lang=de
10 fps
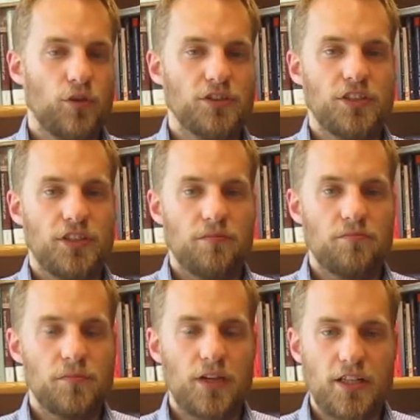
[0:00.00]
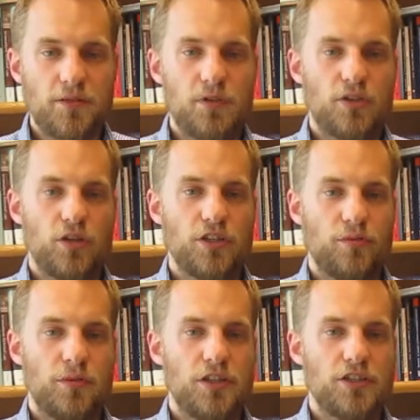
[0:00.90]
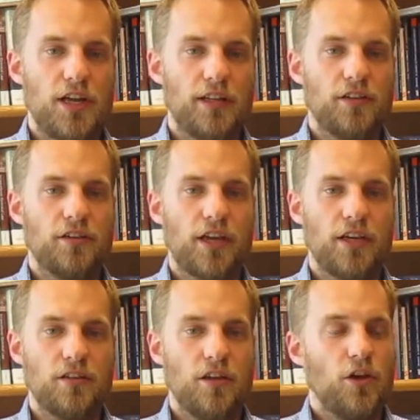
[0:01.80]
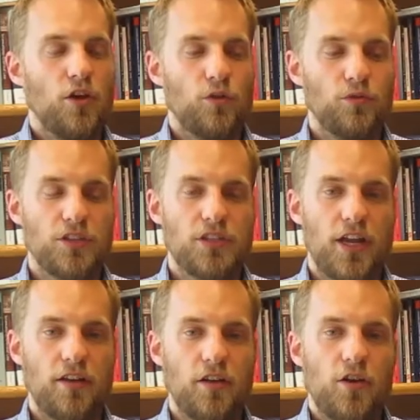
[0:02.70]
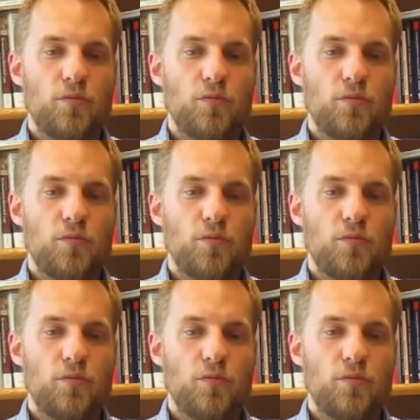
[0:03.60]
wo es sich ganz besonders vom innerstaatlichen Recht unterscheidet,